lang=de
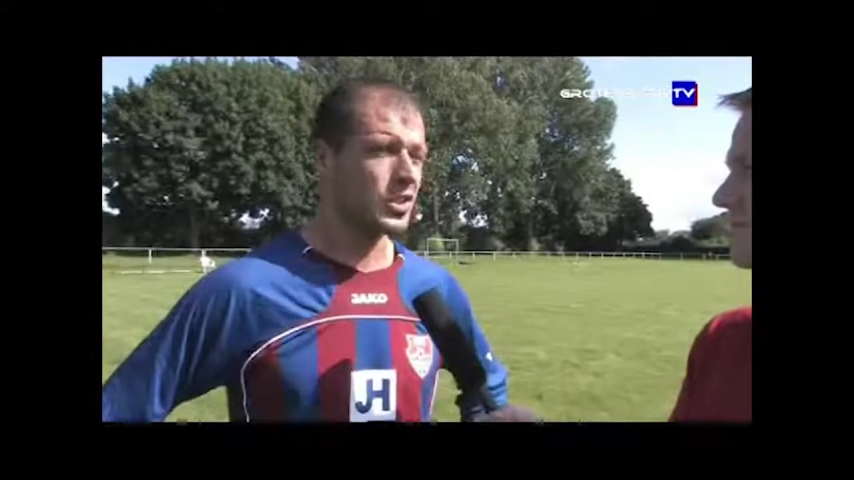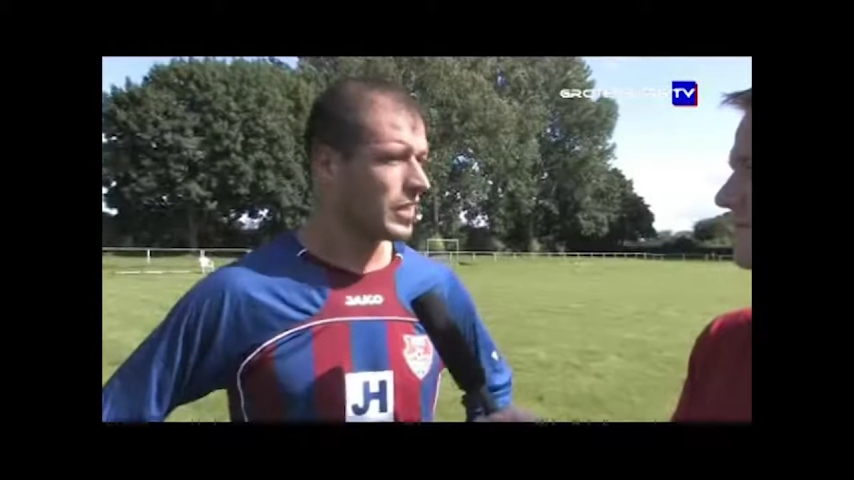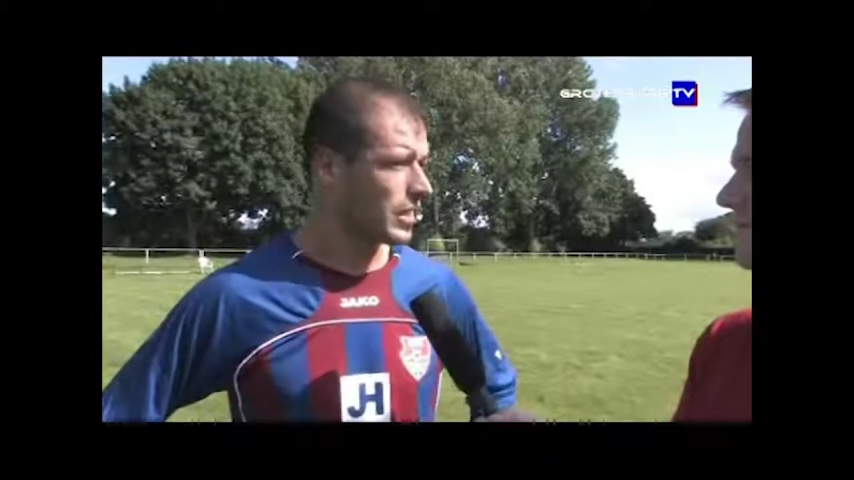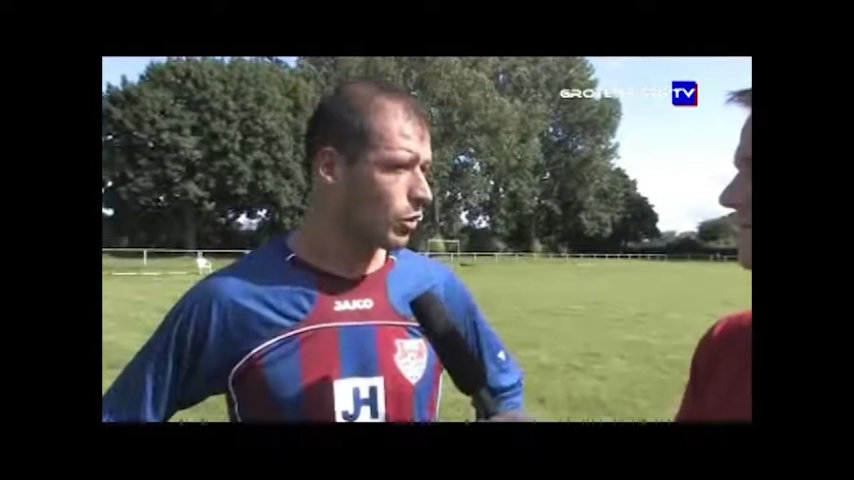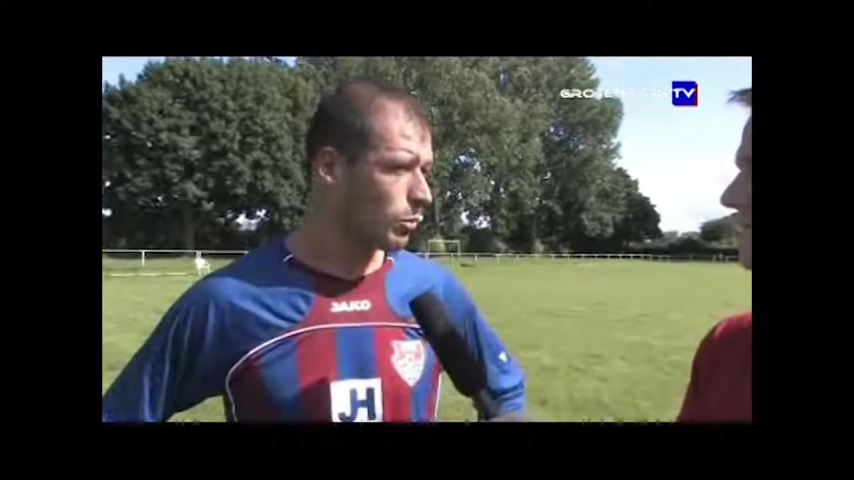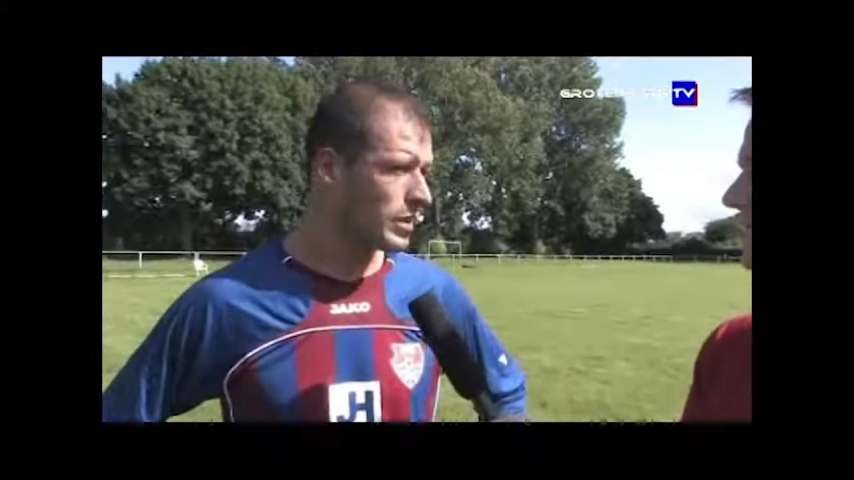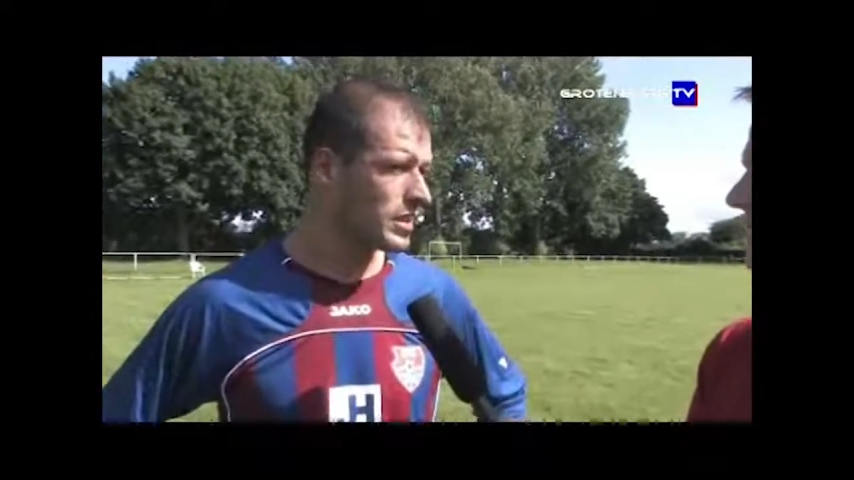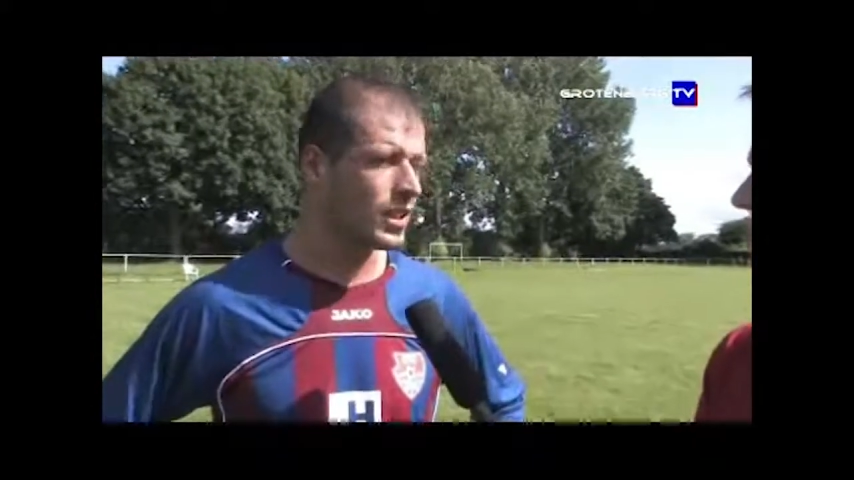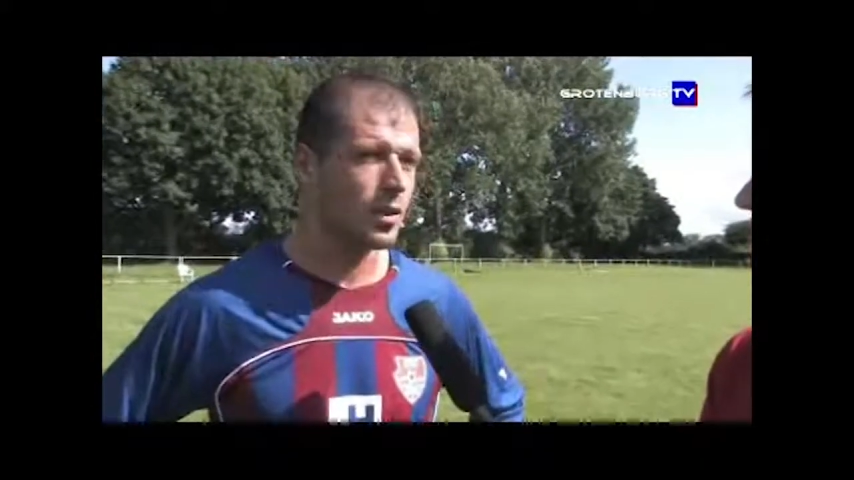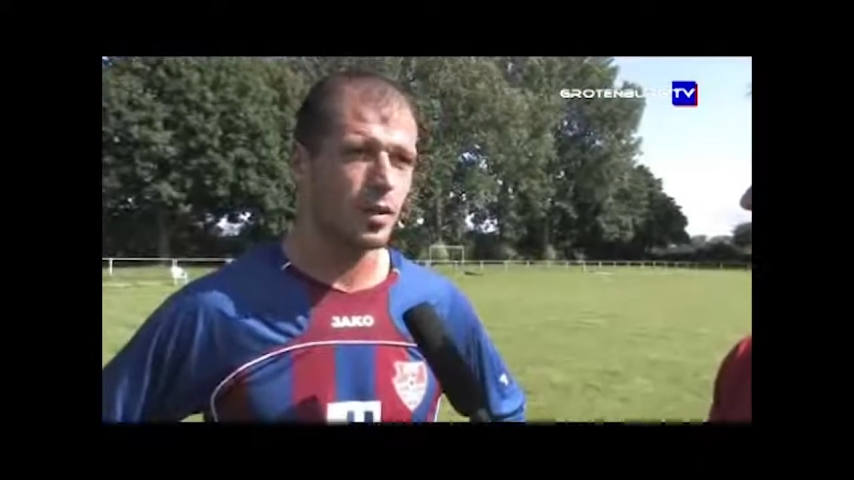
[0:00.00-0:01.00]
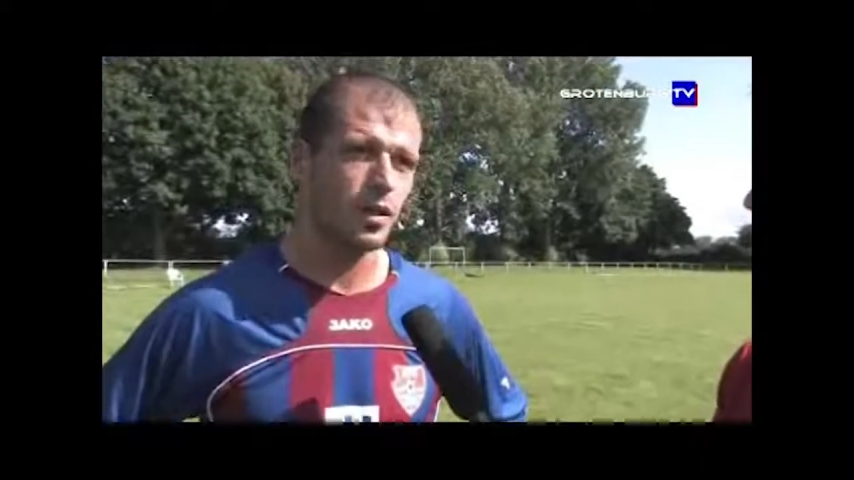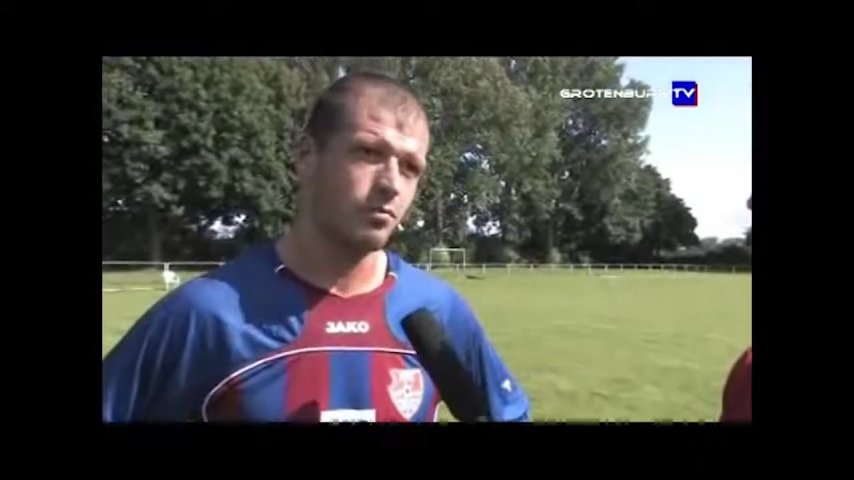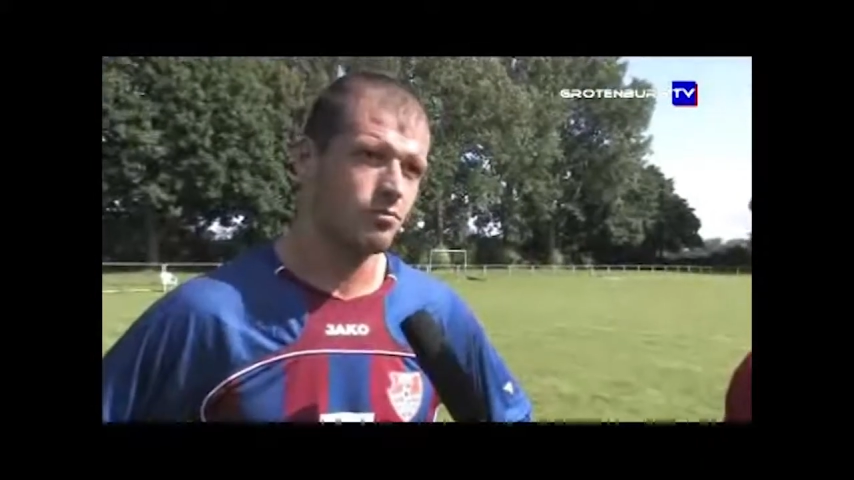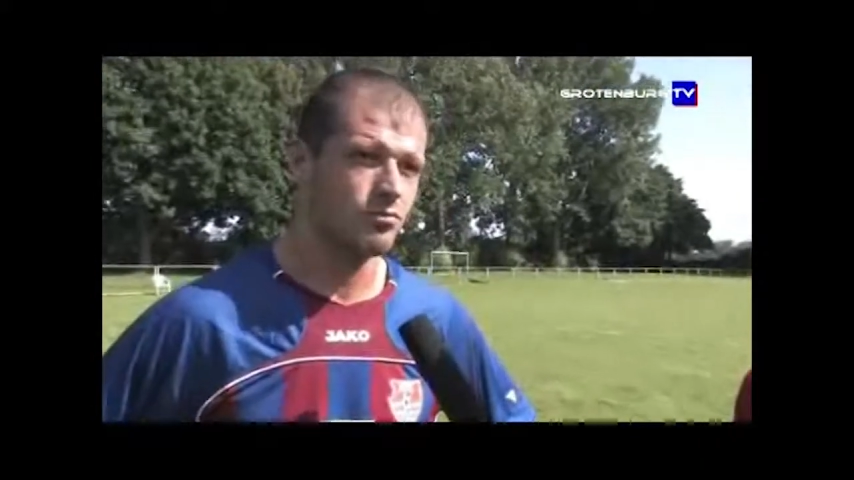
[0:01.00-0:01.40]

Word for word: zinkt das noch ein bisschen, aber